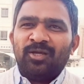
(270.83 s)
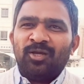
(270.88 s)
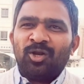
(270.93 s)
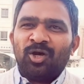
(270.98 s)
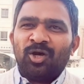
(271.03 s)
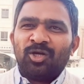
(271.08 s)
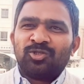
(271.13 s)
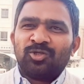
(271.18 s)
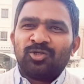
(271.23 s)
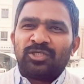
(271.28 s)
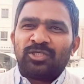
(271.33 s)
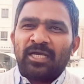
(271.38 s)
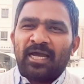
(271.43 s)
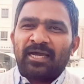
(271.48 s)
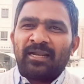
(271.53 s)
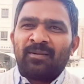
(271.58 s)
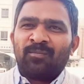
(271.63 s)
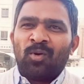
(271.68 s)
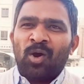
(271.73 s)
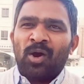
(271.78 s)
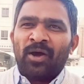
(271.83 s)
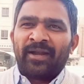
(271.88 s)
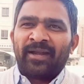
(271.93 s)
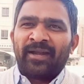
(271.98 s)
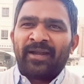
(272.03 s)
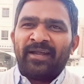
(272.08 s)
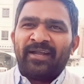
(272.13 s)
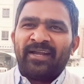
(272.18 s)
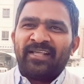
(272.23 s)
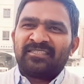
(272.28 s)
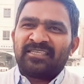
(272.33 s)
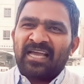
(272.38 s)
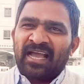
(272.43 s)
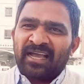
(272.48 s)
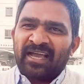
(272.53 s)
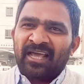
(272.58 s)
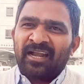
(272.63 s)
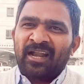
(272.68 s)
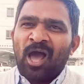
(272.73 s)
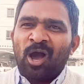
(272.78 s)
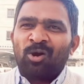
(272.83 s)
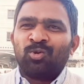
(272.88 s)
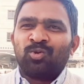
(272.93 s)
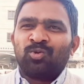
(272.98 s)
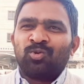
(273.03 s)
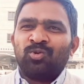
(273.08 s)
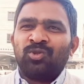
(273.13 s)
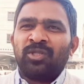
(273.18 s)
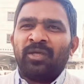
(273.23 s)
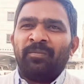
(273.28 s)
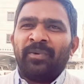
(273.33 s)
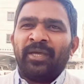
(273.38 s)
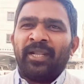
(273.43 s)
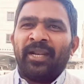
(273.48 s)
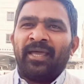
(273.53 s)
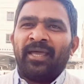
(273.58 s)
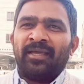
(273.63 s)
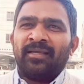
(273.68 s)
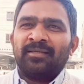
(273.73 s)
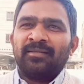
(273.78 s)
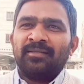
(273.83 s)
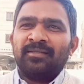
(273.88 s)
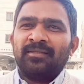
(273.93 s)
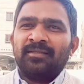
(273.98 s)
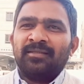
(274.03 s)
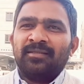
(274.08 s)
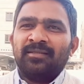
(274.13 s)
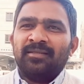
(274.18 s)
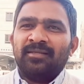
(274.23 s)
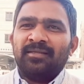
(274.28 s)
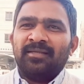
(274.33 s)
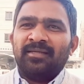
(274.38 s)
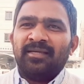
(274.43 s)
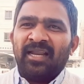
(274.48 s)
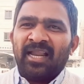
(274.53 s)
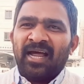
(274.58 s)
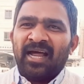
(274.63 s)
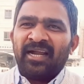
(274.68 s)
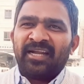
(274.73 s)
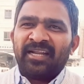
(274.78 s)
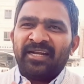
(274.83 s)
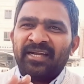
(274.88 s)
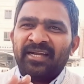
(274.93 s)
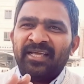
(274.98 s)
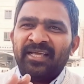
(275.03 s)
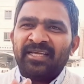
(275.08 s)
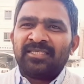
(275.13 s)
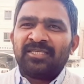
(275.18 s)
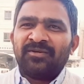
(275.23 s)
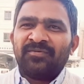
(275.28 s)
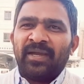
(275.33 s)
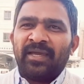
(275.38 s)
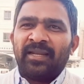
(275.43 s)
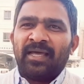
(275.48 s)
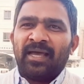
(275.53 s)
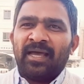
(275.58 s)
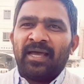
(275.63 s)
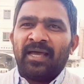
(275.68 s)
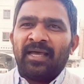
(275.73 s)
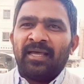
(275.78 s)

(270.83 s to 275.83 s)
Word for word: ఈరోజు జగన్మోహన్ రెడ్డి చంక నాకుతుంది మీరే ఇలాంటి నీచమైన